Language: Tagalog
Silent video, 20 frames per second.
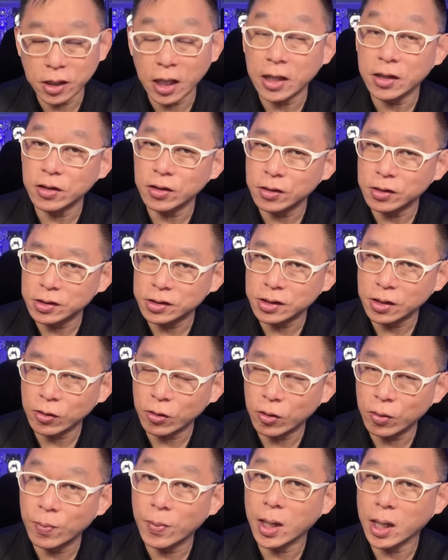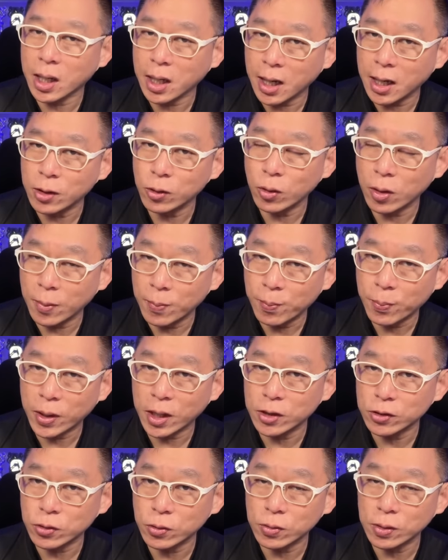10 years ago, magkano ang
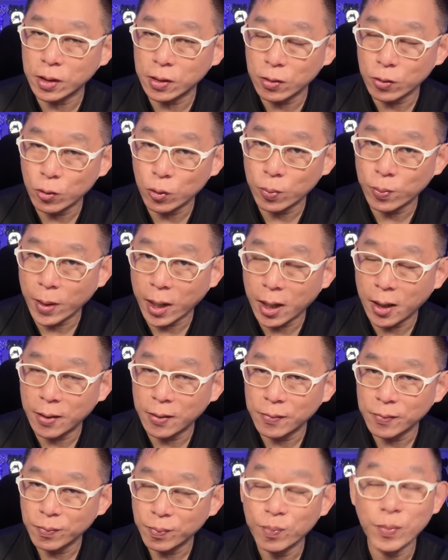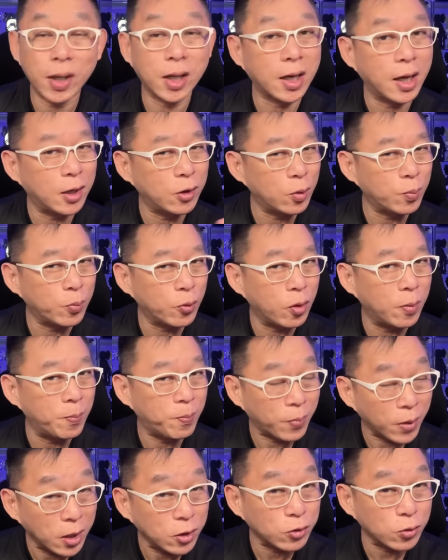presyo ng lupa? Magkano po ang
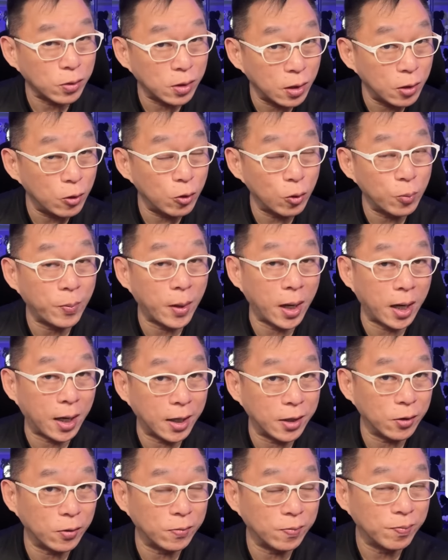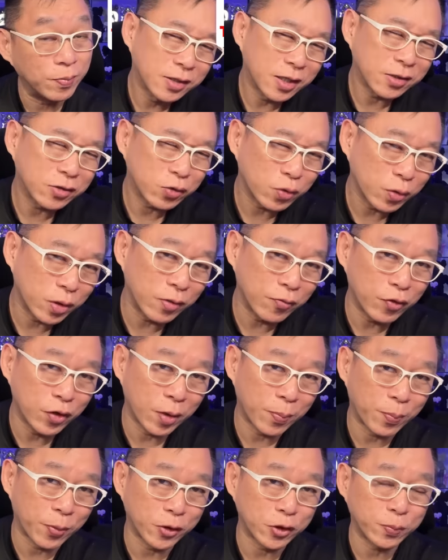presyo ng lupa ngayon? Just to give you
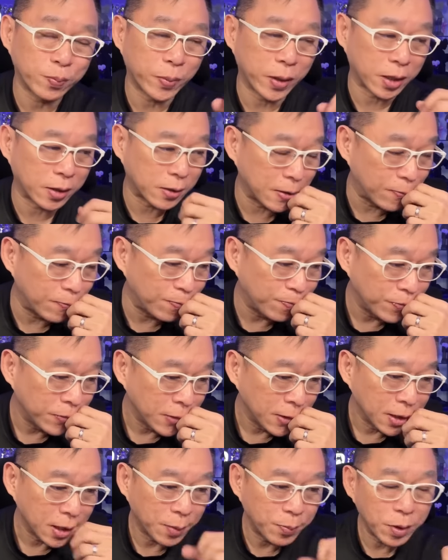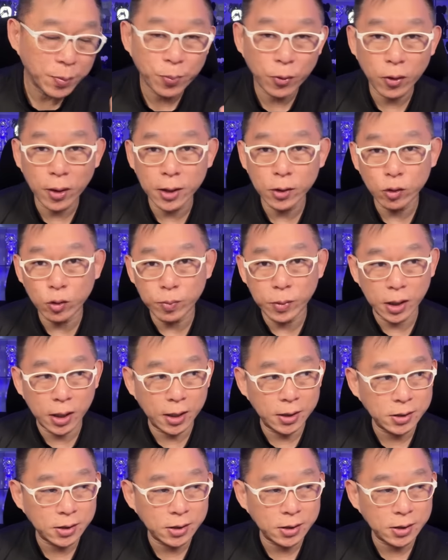a perspective, kami po ay tumira